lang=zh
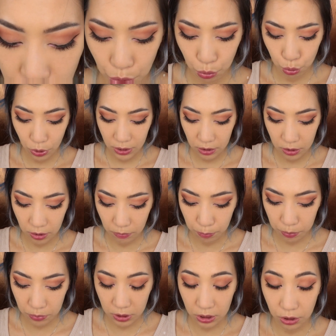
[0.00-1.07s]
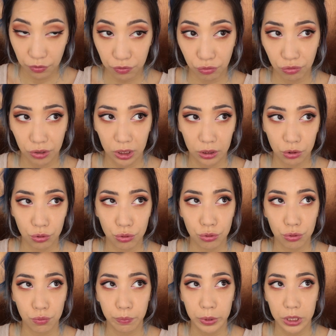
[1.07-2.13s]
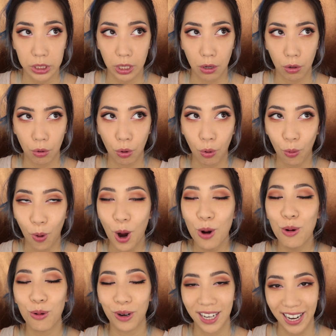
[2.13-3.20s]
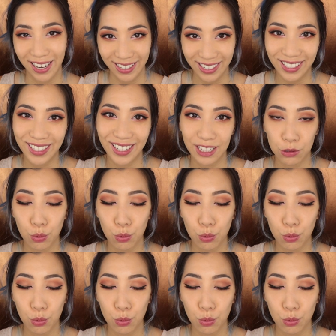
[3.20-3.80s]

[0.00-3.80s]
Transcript: 因为我最近肌肤呢，就是比较黄回来了一点，